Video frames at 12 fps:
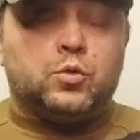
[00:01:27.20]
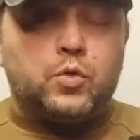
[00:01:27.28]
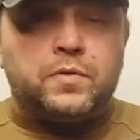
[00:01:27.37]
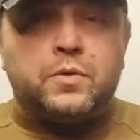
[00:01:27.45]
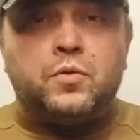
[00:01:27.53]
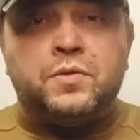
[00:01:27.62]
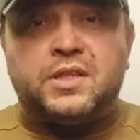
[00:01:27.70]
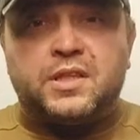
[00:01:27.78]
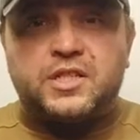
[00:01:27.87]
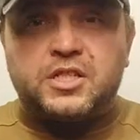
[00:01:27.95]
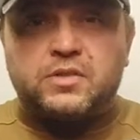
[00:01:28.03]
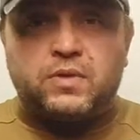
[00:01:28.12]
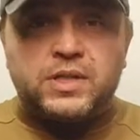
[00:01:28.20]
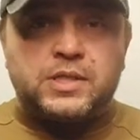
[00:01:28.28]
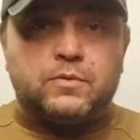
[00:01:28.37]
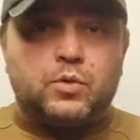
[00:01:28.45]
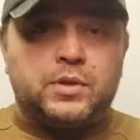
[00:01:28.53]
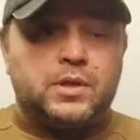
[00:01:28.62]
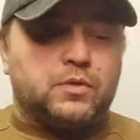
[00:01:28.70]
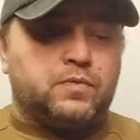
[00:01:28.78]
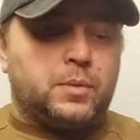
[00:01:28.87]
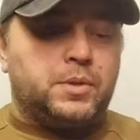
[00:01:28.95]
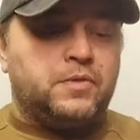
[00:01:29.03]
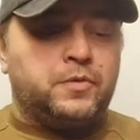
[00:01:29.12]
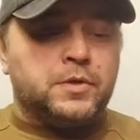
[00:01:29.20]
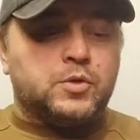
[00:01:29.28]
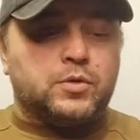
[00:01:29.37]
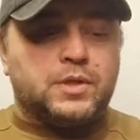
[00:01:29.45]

Ну и виновник торжества сегодня от Fab Defense